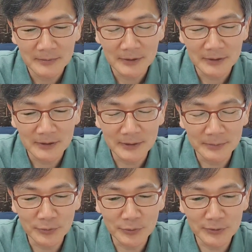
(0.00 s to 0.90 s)
어, 이
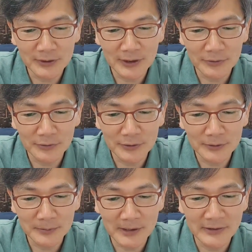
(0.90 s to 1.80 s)
부족을
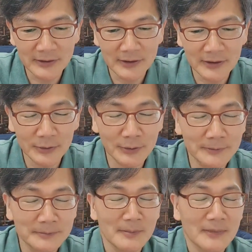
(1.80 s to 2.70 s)
다루는 메시지에도
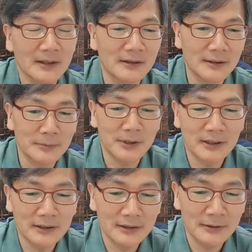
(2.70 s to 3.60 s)
예,
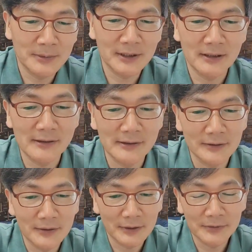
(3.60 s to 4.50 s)
특별한 의미가 있을
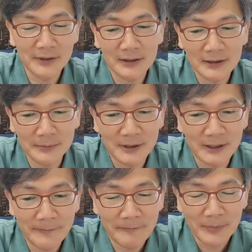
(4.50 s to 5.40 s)
거라고
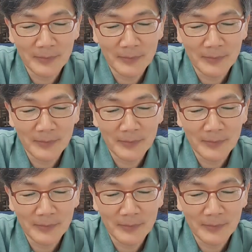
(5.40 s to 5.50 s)
생각됩니다.